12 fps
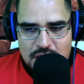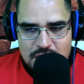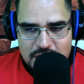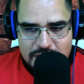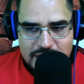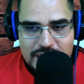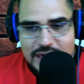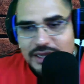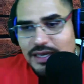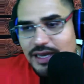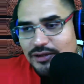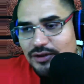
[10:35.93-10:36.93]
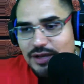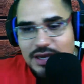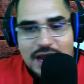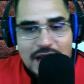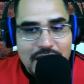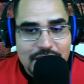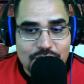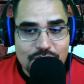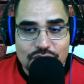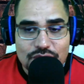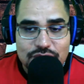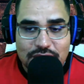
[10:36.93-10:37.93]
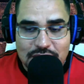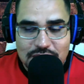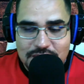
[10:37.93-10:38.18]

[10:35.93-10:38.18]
Aquí en la Iglesia Católica hay muchos que están